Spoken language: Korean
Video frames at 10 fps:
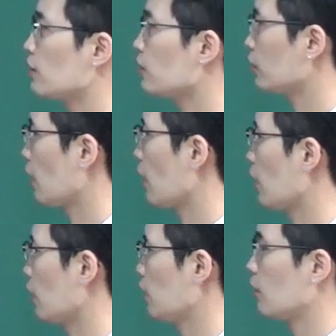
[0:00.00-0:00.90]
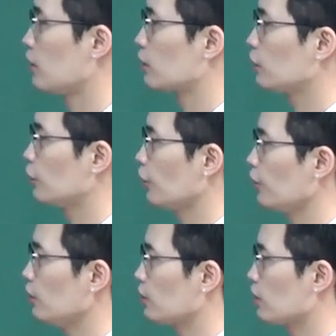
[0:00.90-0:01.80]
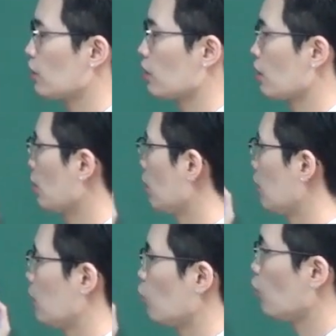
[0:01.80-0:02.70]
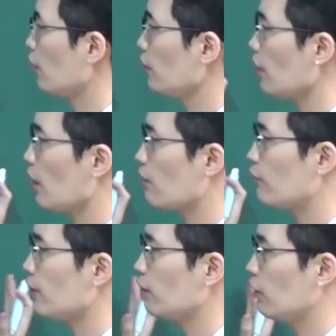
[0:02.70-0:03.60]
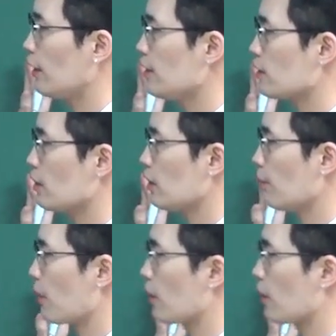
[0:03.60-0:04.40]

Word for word: 있을 때 그는 어, won every race he